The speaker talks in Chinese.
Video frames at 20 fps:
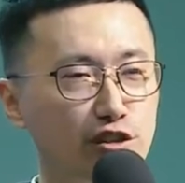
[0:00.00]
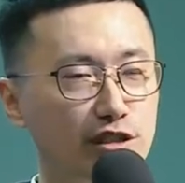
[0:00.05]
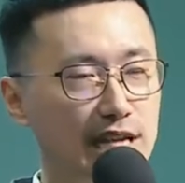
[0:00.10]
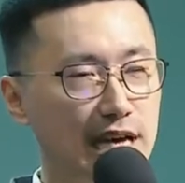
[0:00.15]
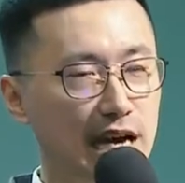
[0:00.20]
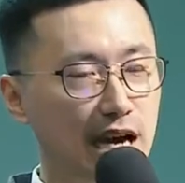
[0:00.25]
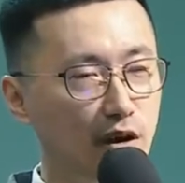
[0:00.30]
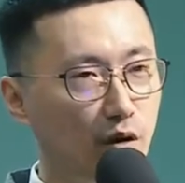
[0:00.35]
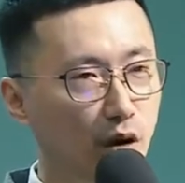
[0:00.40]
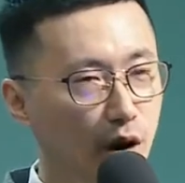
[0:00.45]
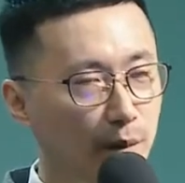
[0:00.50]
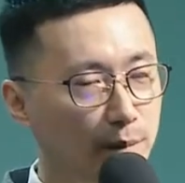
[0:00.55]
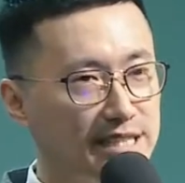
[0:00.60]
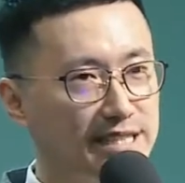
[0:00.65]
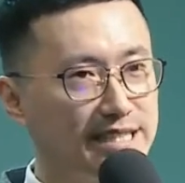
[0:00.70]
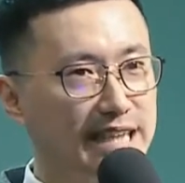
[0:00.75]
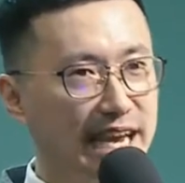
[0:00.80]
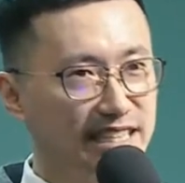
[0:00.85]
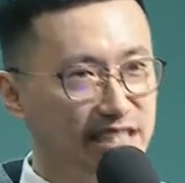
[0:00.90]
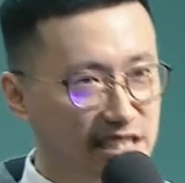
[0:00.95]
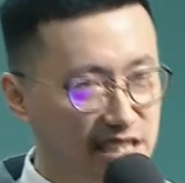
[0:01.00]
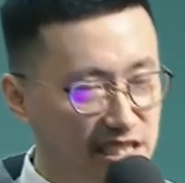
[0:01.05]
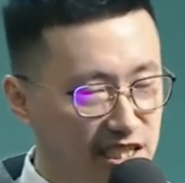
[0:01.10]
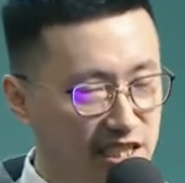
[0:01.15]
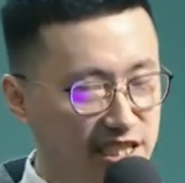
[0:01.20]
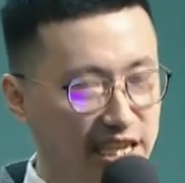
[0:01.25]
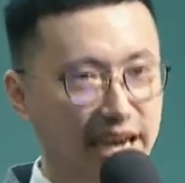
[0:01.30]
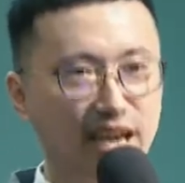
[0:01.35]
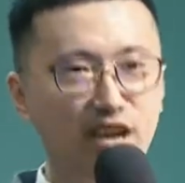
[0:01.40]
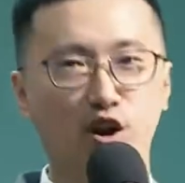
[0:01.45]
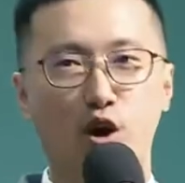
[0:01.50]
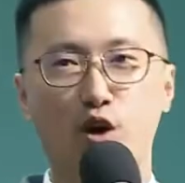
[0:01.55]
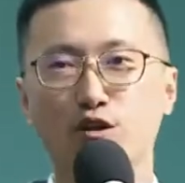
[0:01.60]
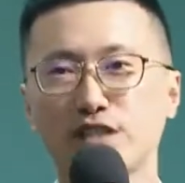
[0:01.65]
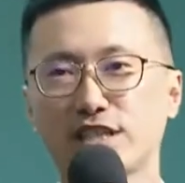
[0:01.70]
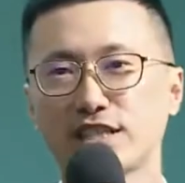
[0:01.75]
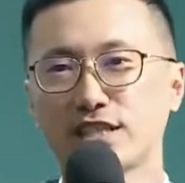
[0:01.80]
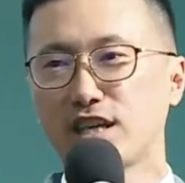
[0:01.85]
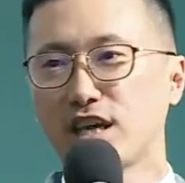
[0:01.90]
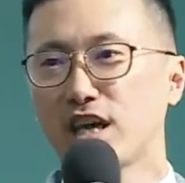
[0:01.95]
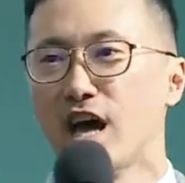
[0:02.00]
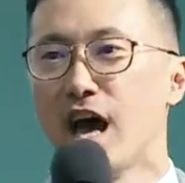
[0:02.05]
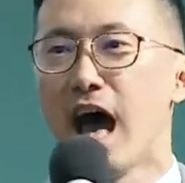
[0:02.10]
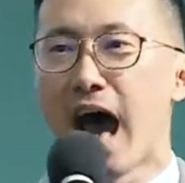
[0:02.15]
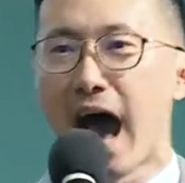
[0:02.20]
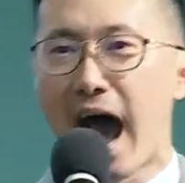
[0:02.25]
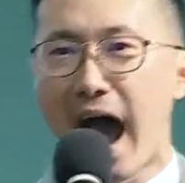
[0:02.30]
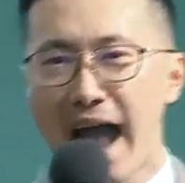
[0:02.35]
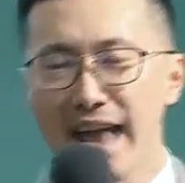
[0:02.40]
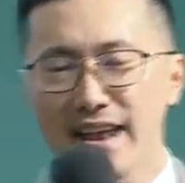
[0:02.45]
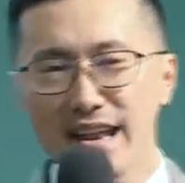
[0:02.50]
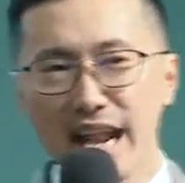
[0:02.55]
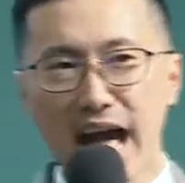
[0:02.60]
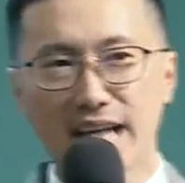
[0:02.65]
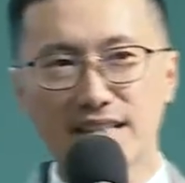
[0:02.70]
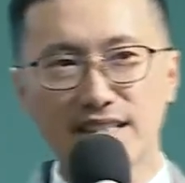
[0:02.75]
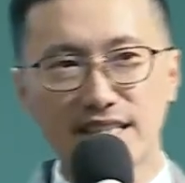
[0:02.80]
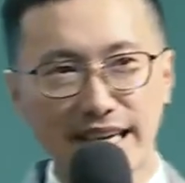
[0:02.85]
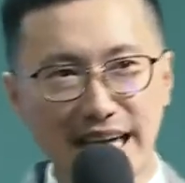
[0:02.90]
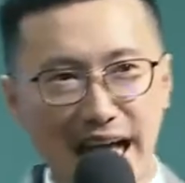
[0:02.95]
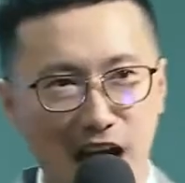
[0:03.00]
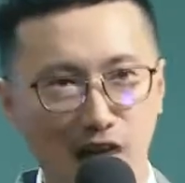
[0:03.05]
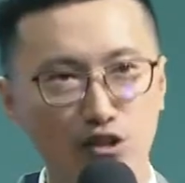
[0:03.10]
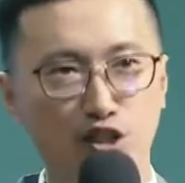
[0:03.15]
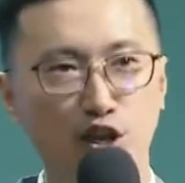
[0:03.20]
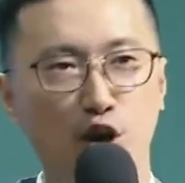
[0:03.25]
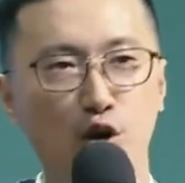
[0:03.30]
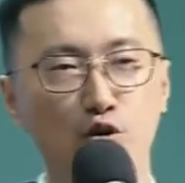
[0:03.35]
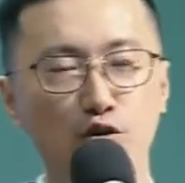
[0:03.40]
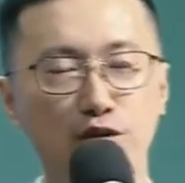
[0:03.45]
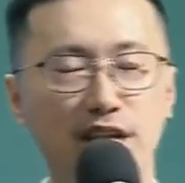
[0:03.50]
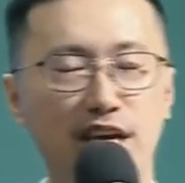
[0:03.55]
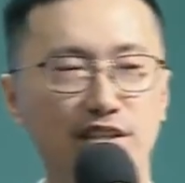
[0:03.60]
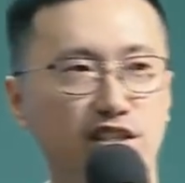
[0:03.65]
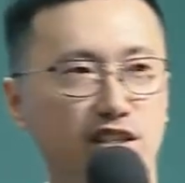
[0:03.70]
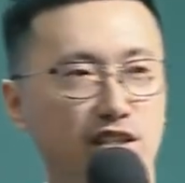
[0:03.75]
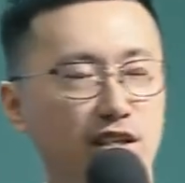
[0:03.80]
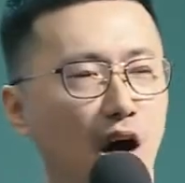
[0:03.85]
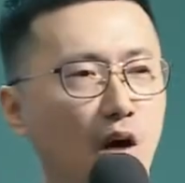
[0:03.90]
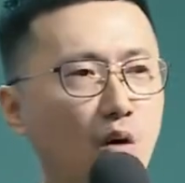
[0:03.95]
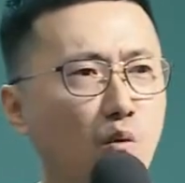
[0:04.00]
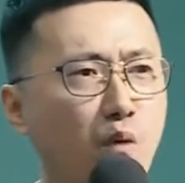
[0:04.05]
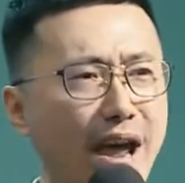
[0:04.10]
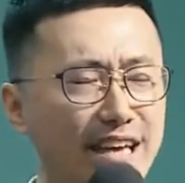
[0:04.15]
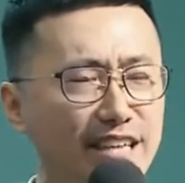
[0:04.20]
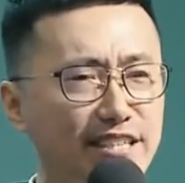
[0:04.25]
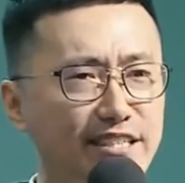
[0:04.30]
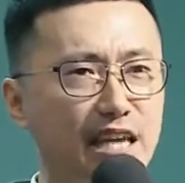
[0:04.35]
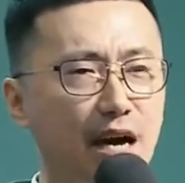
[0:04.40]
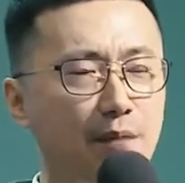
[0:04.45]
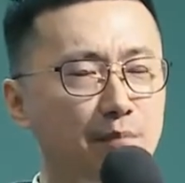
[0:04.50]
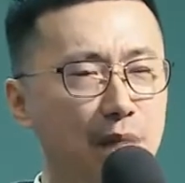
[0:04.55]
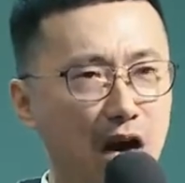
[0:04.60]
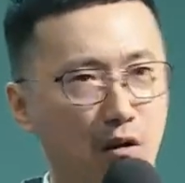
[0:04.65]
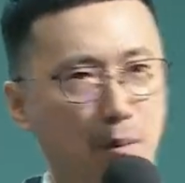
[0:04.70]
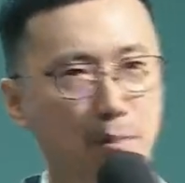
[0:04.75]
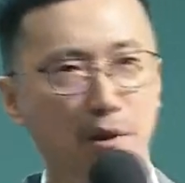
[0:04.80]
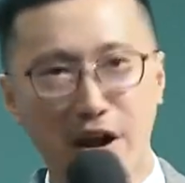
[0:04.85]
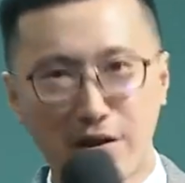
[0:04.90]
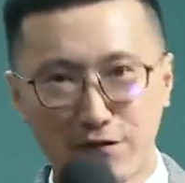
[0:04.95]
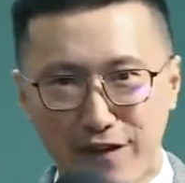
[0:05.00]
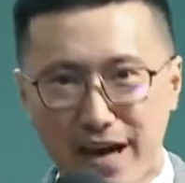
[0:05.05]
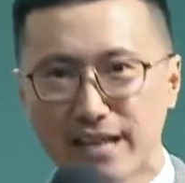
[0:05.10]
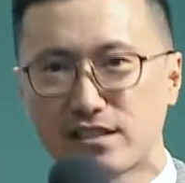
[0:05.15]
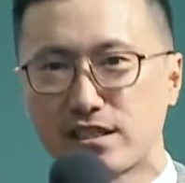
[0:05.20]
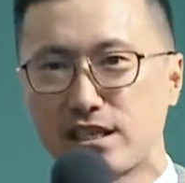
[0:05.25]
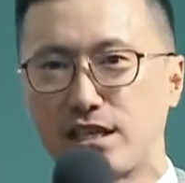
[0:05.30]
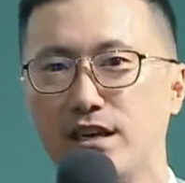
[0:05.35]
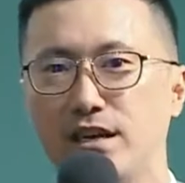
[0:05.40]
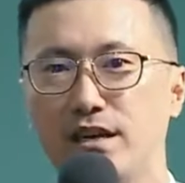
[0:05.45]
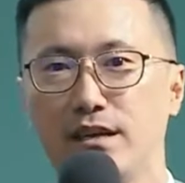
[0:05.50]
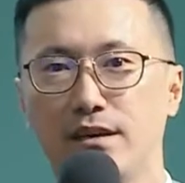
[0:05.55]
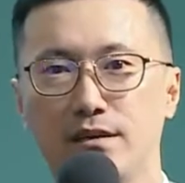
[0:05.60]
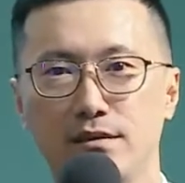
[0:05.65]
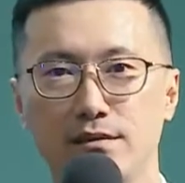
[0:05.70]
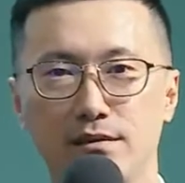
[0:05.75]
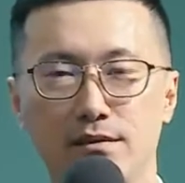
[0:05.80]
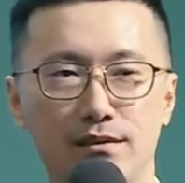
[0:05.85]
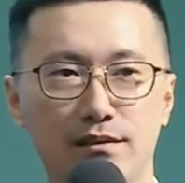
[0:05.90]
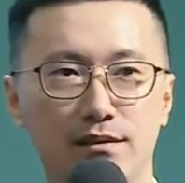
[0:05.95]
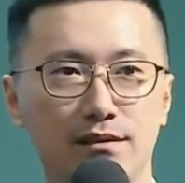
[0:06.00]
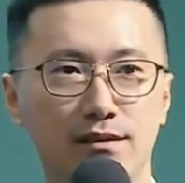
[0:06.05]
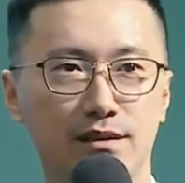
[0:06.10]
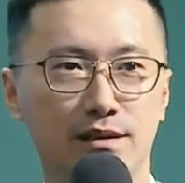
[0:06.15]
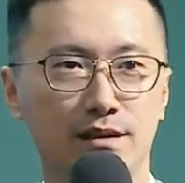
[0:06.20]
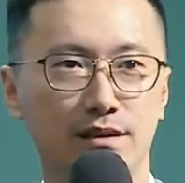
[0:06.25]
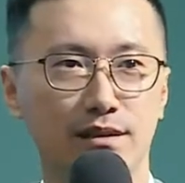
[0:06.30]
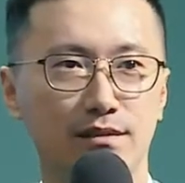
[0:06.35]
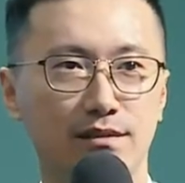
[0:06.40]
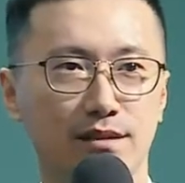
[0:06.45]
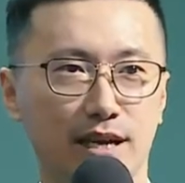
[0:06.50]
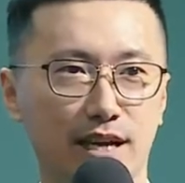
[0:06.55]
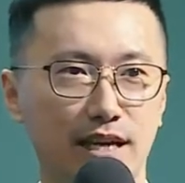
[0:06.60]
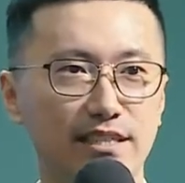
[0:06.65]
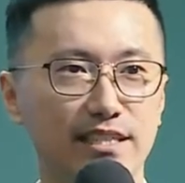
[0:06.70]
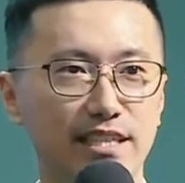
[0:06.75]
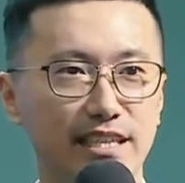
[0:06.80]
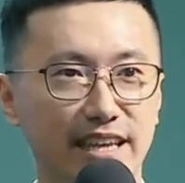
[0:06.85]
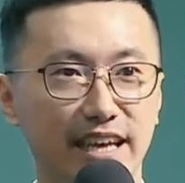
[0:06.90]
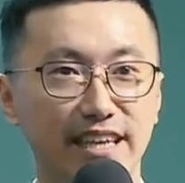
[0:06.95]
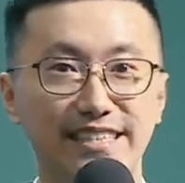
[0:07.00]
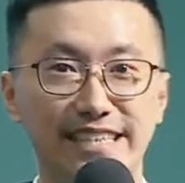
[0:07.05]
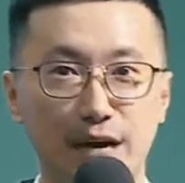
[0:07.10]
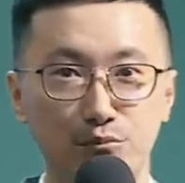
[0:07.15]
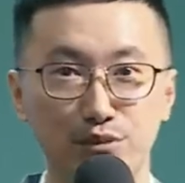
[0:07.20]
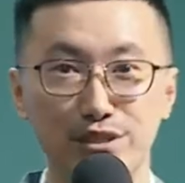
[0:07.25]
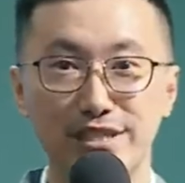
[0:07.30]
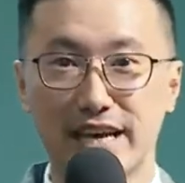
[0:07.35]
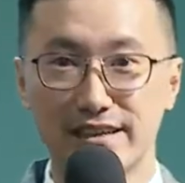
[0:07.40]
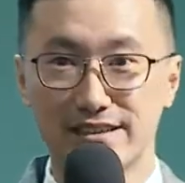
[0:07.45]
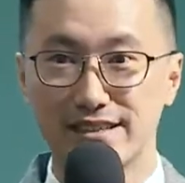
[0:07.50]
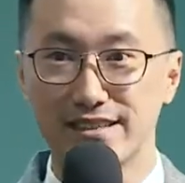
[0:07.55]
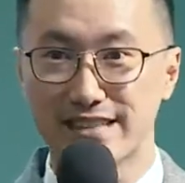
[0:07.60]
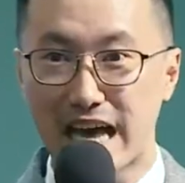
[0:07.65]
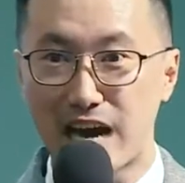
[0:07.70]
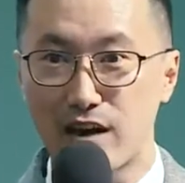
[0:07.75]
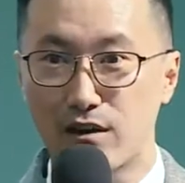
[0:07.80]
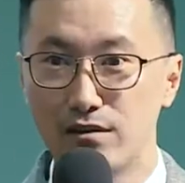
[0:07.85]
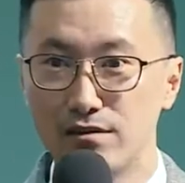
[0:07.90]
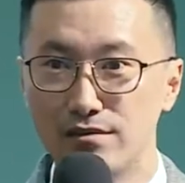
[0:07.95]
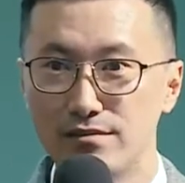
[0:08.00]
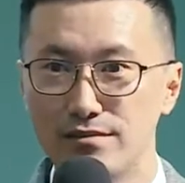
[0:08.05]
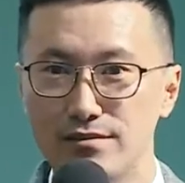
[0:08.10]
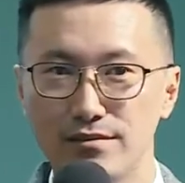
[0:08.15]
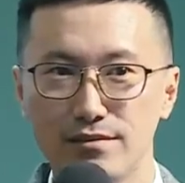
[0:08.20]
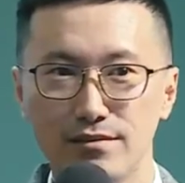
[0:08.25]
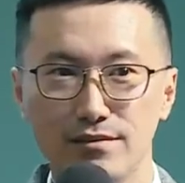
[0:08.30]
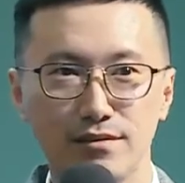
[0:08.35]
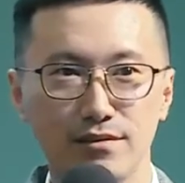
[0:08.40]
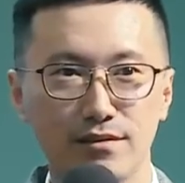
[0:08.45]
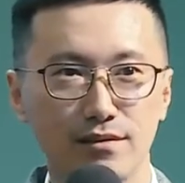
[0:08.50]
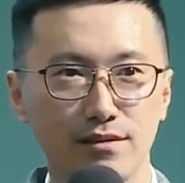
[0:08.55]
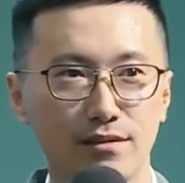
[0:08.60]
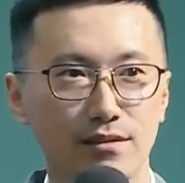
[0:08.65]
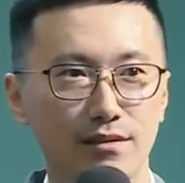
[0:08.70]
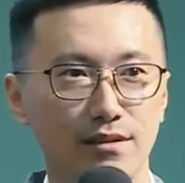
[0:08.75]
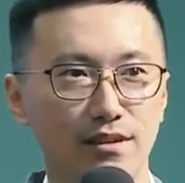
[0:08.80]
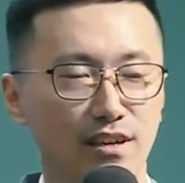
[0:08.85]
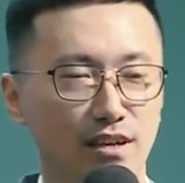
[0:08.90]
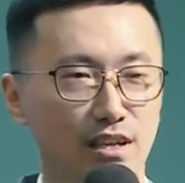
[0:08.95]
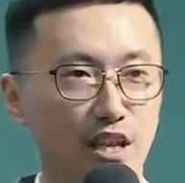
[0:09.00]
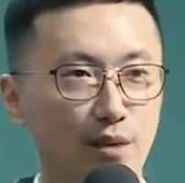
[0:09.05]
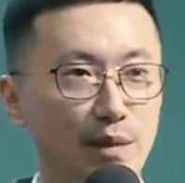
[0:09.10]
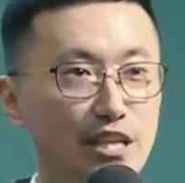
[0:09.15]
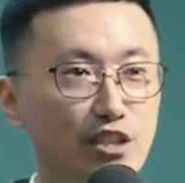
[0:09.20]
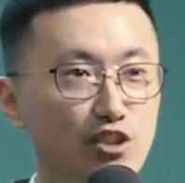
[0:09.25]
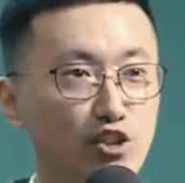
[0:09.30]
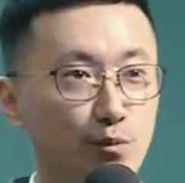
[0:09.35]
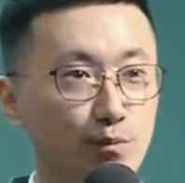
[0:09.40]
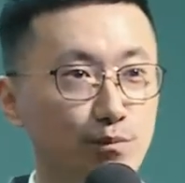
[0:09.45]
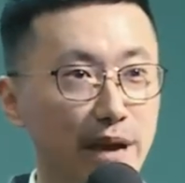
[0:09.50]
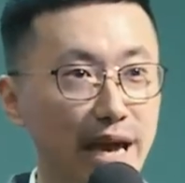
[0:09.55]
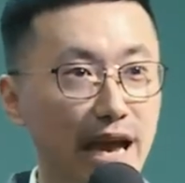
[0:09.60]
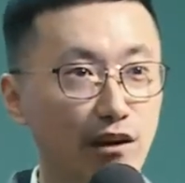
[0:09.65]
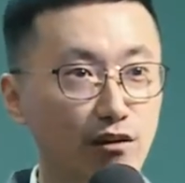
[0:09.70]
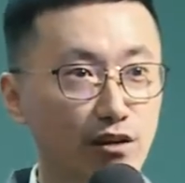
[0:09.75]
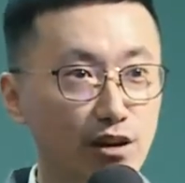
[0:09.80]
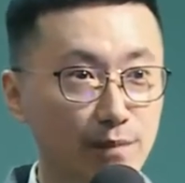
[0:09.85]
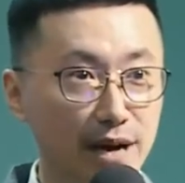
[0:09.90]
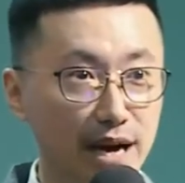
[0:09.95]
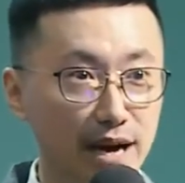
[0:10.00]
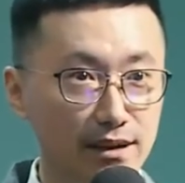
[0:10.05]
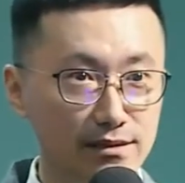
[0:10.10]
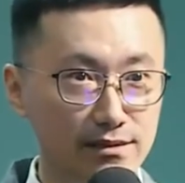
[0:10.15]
呢？我们在之前公司还拿着高收入的时候，为什么我们会放弃？这个今天想不想知道？你们准备好了吗？